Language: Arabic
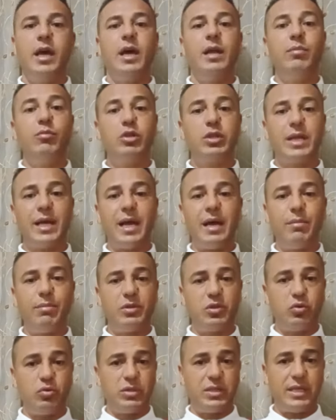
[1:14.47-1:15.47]
المنتخب
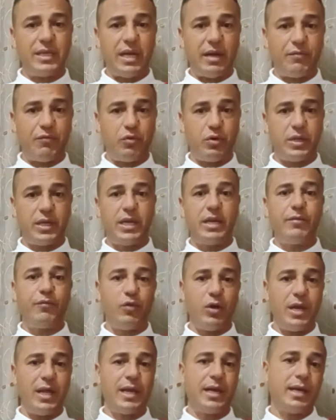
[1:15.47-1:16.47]
التونسي نعرفوه ضعيف
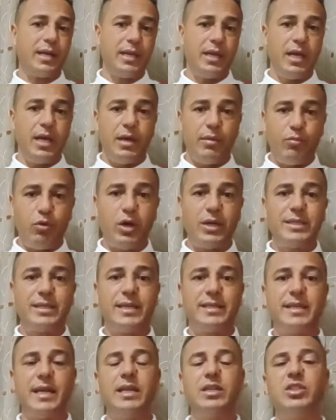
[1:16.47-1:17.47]
ولكن معز
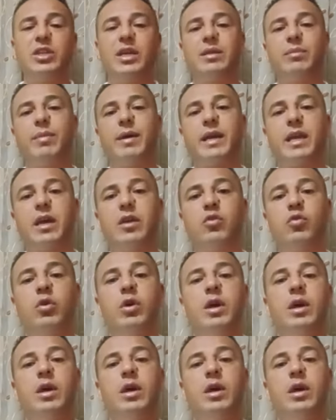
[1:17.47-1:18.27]
حسن شد مكانه